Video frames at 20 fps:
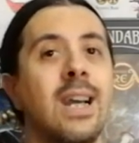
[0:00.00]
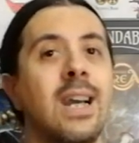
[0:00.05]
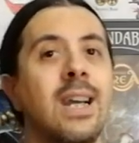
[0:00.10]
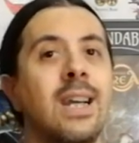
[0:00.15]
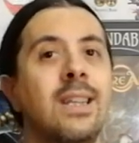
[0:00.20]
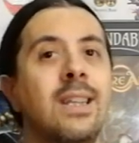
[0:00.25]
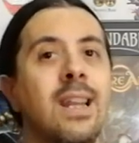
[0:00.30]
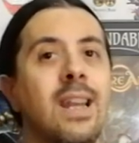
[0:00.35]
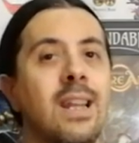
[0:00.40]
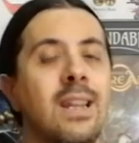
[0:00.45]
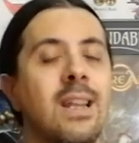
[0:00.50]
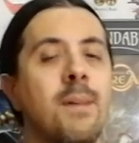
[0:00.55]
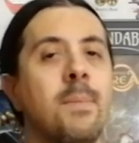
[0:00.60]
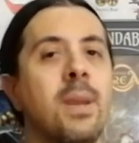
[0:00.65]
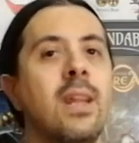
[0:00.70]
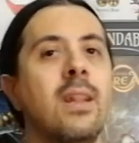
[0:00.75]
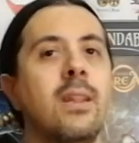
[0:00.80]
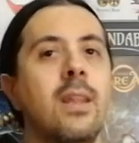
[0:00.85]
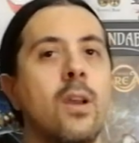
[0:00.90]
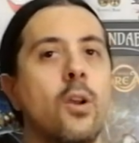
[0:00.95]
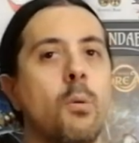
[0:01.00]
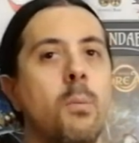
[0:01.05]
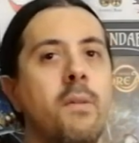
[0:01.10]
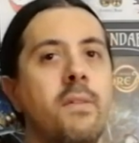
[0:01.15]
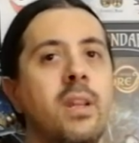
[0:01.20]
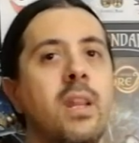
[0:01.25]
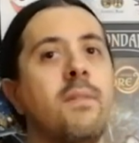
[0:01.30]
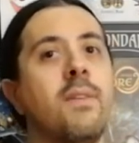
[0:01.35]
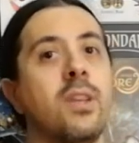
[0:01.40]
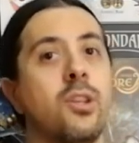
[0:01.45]
direttamente, come
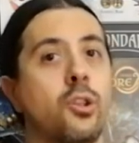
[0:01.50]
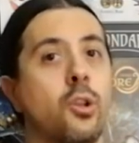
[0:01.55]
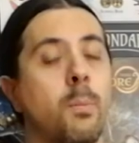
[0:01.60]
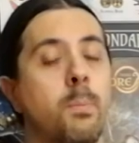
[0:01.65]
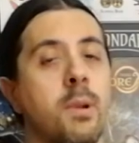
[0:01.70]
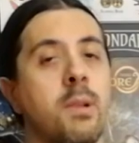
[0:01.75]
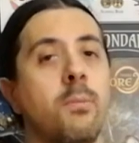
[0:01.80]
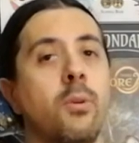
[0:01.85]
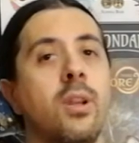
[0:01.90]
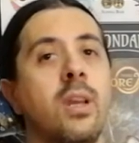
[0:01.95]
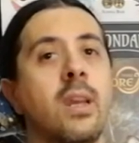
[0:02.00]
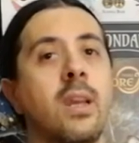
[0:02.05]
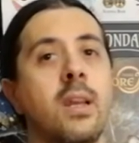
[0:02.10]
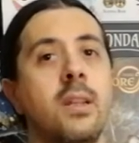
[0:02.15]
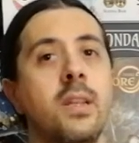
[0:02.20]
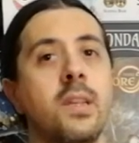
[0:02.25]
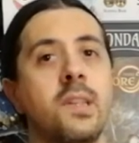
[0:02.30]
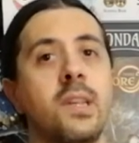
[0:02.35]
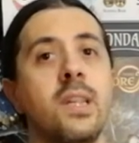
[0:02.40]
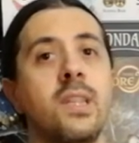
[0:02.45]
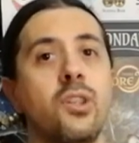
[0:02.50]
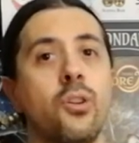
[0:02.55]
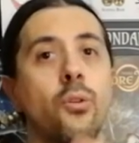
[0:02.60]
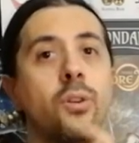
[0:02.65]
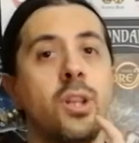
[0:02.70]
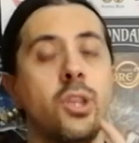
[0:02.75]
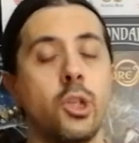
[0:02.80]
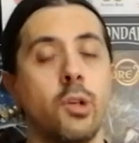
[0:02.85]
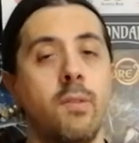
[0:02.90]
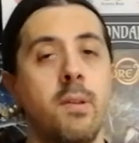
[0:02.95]
avete visto, primo link in descrizione
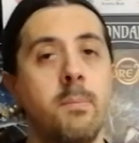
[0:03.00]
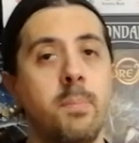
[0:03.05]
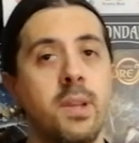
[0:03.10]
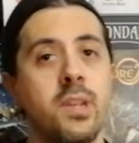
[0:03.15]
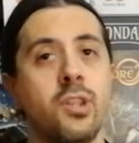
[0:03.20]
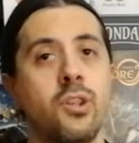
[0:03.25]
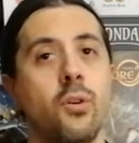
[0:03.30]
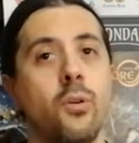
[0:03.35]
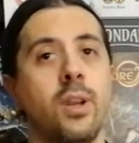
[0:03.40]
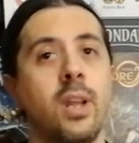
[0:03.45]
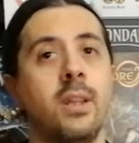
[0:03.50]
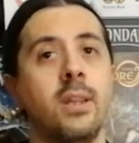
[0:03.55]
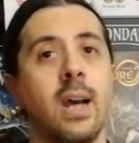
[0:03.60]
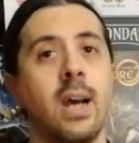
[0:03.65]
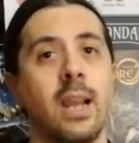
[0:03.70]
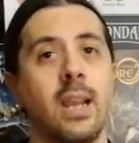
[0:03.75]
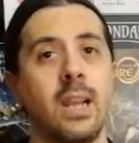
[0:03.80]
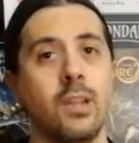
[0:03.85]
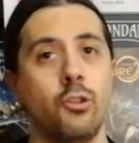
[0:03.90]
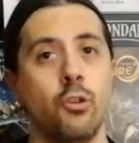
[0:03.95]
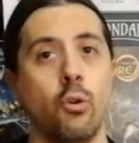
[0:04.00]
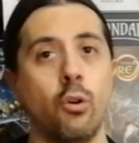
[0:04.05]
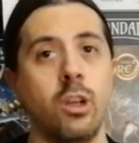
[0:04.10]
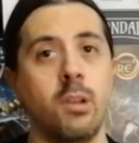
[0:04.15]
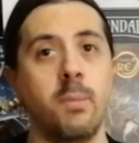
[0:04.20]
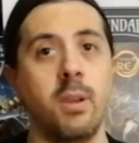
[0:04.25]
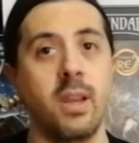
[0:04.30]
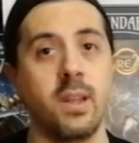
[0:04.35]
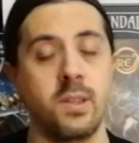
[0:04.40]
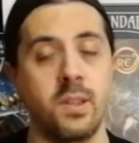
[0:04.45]
in impressione dalla gioco
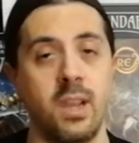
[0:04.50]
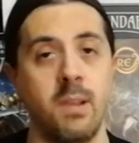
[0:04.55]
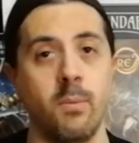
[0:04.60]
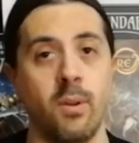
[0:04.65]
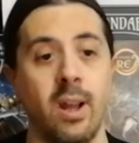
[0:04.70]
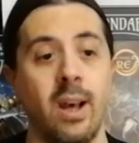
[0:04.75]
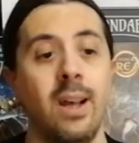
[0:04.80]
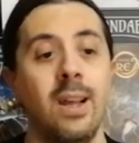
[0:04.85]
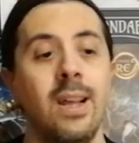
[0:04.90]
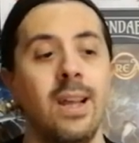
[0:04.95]
libreria Semola.